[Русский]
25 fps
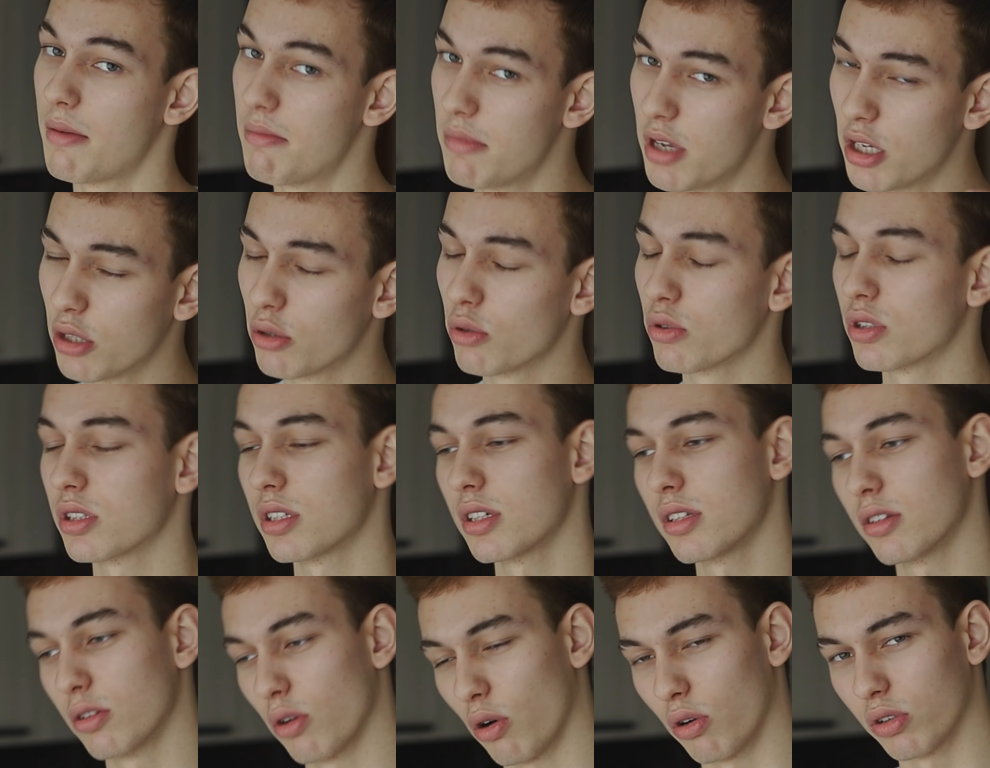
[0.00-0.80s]

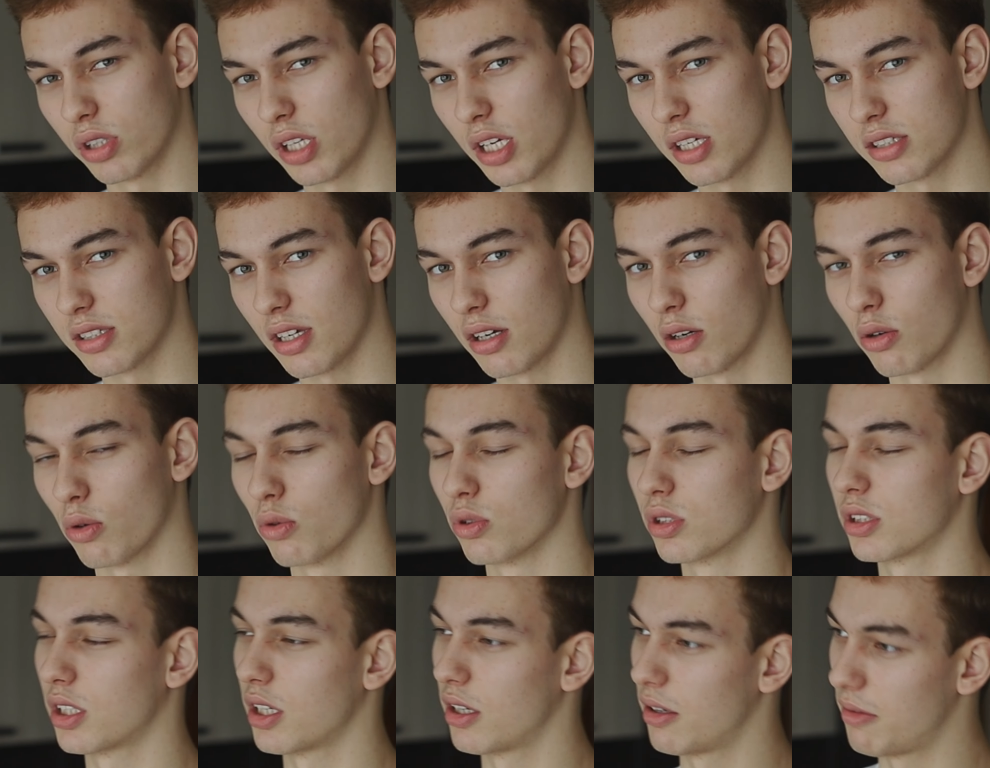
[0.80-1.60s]
Минусы, долгие
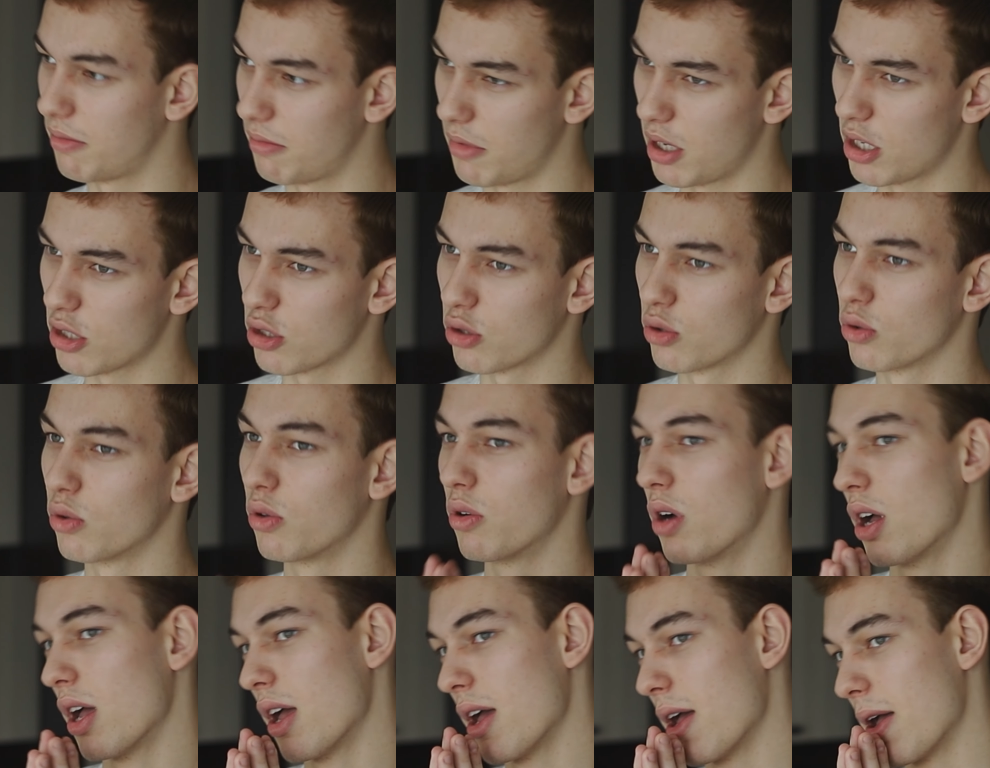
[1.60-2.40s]
загрузки
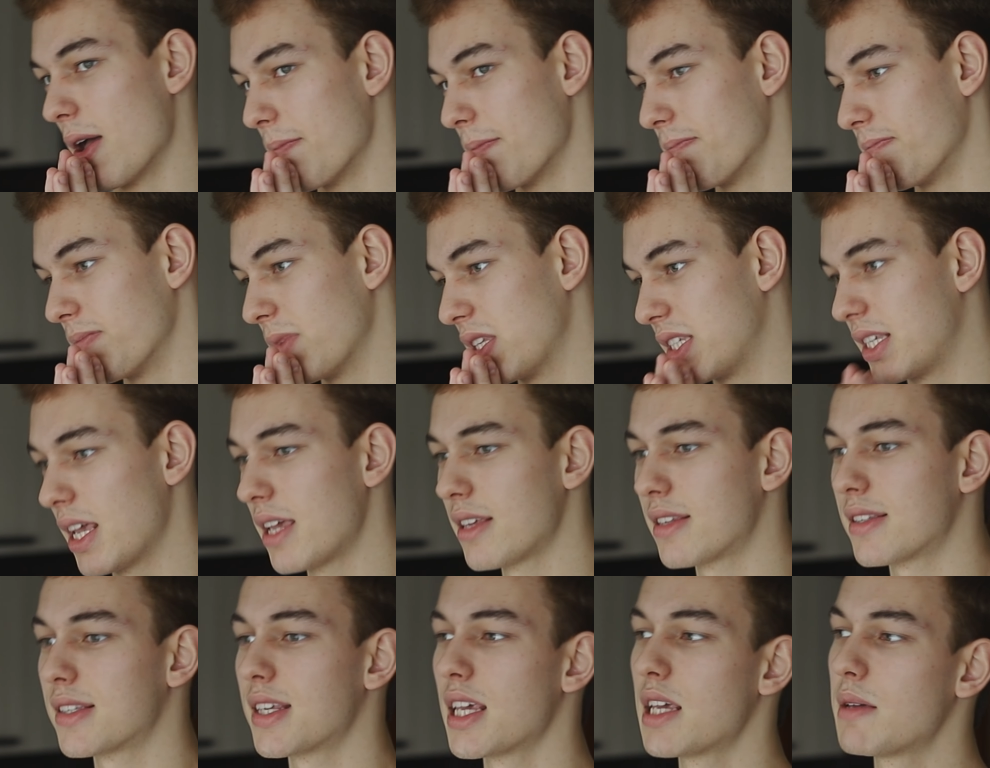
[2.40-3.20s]
между
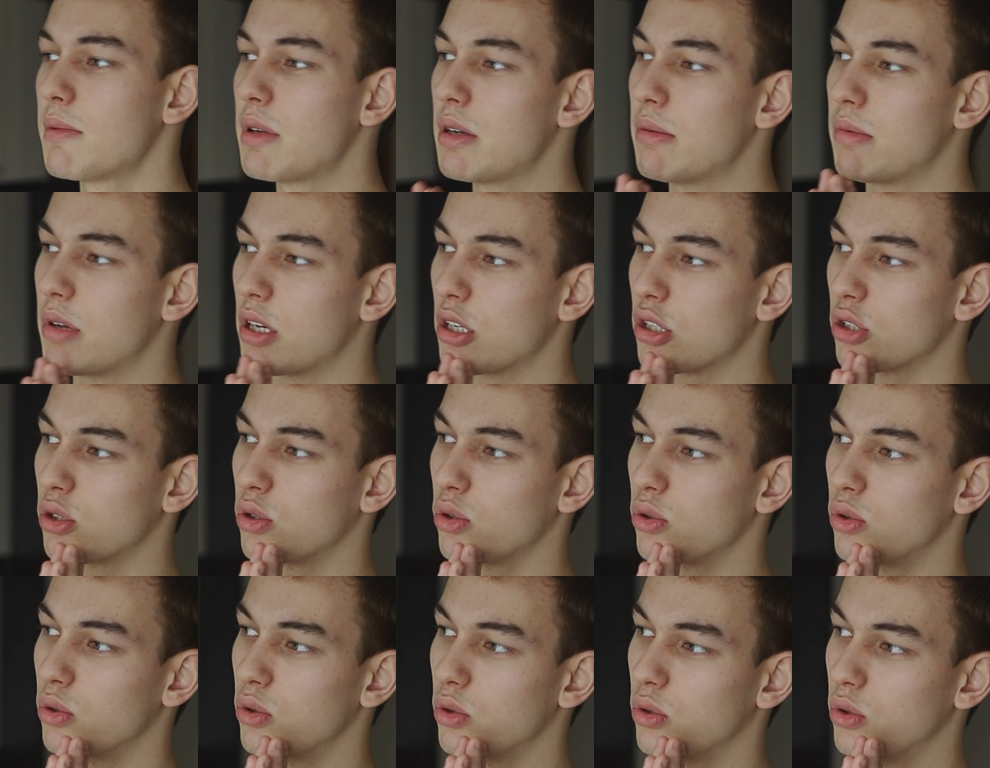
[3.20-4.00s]
сессиями,
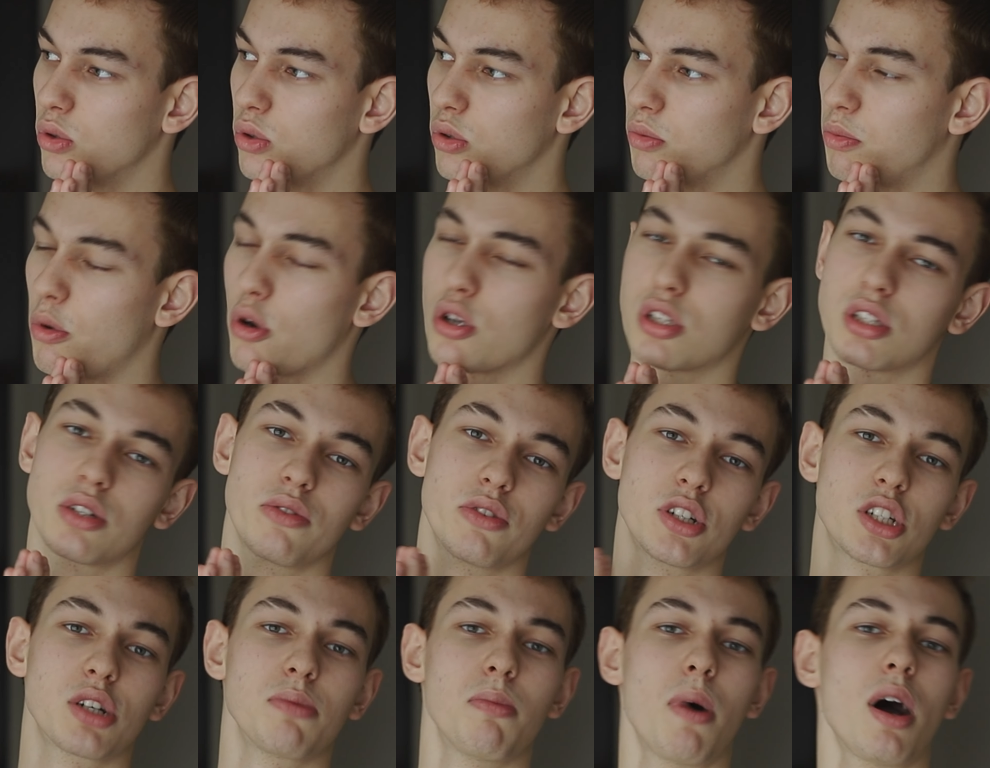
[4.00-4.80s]
между поиск
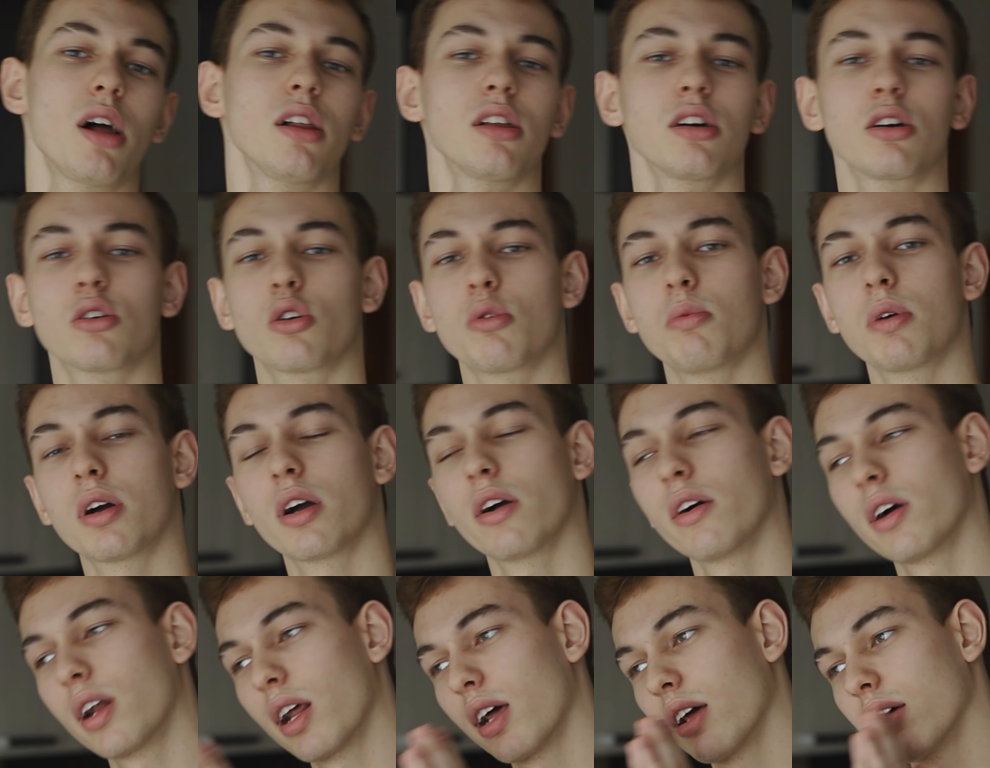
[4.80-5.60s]
вышибалы, грубо
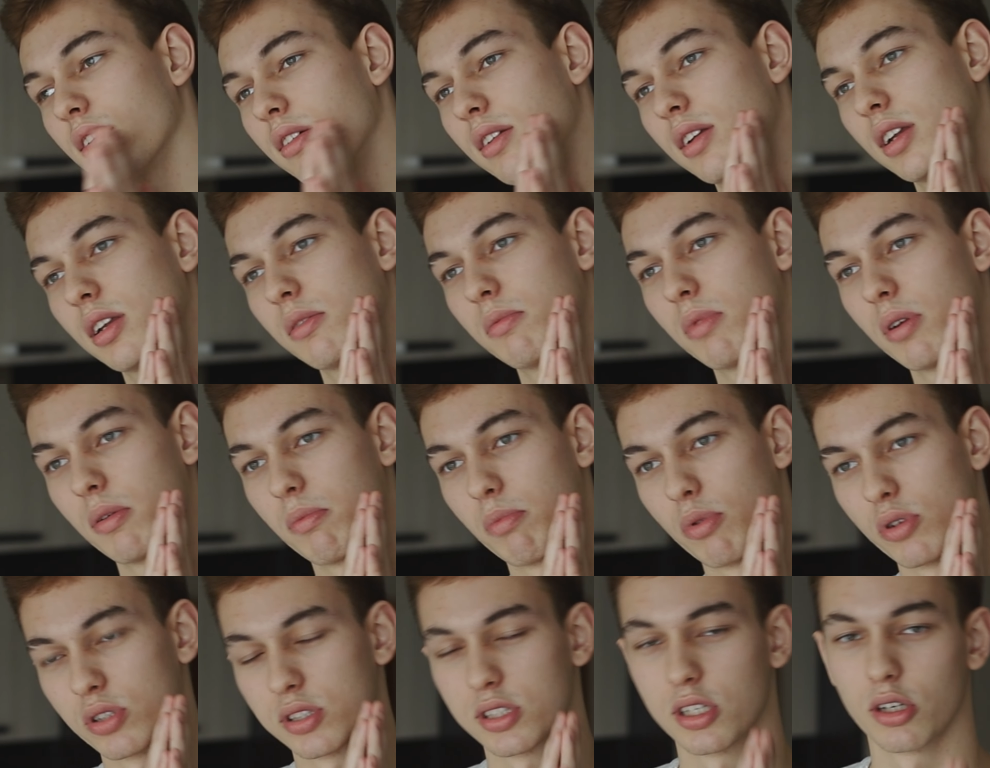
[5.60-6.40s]
говоря, либо
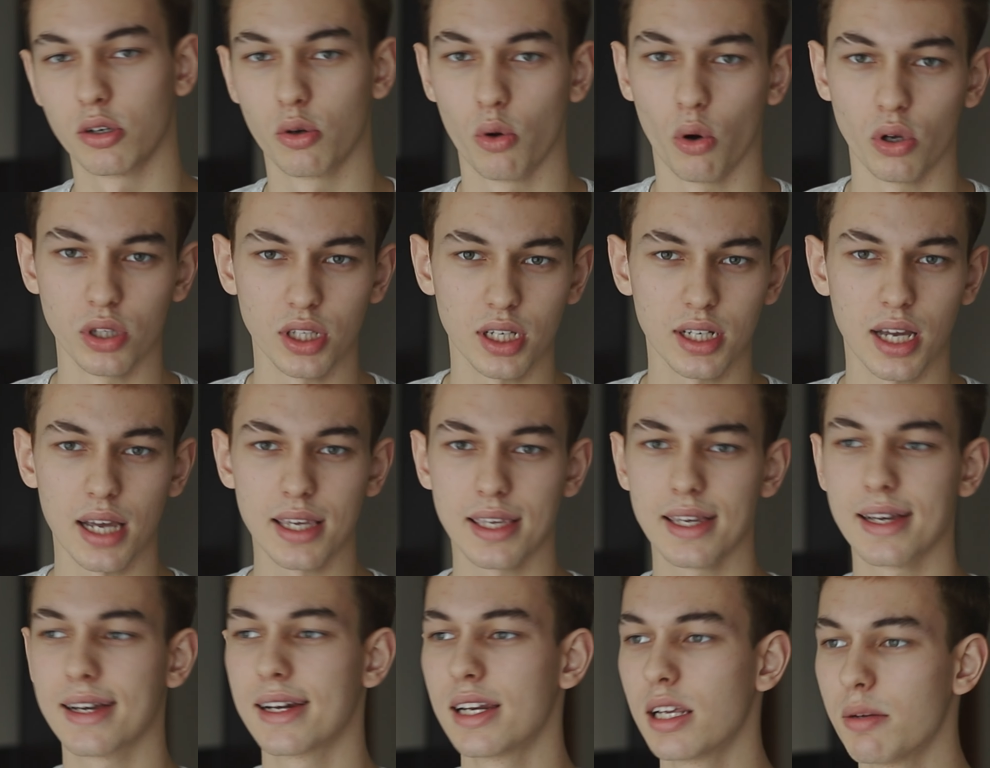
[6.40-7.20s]
после гона
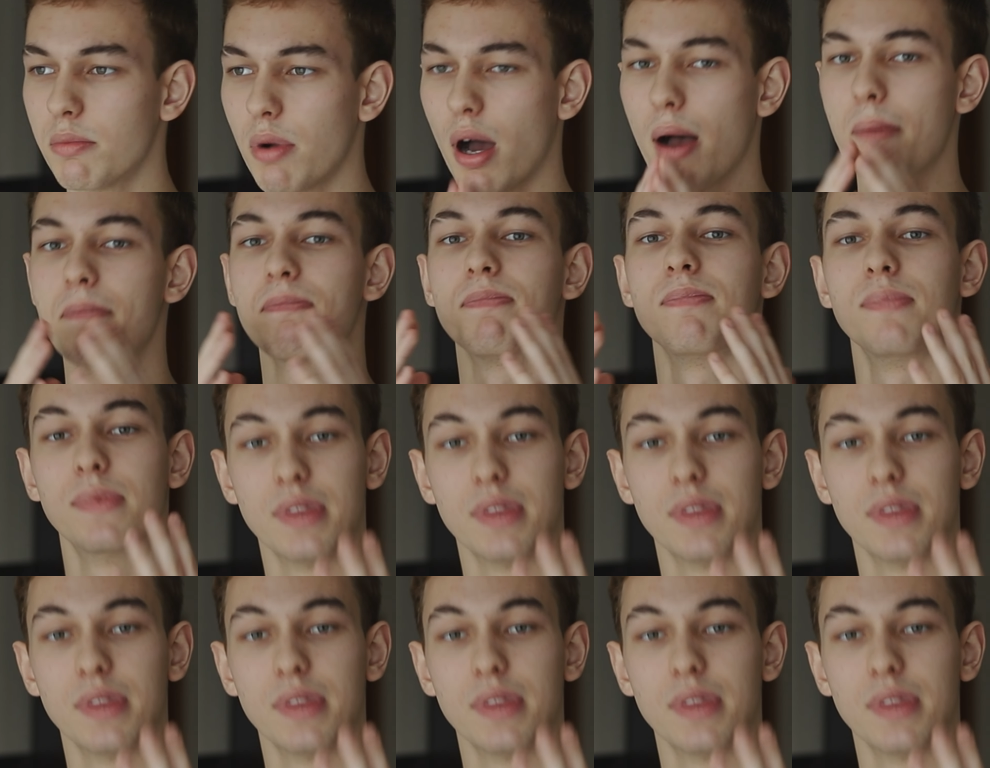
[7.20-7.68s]
каких-либо.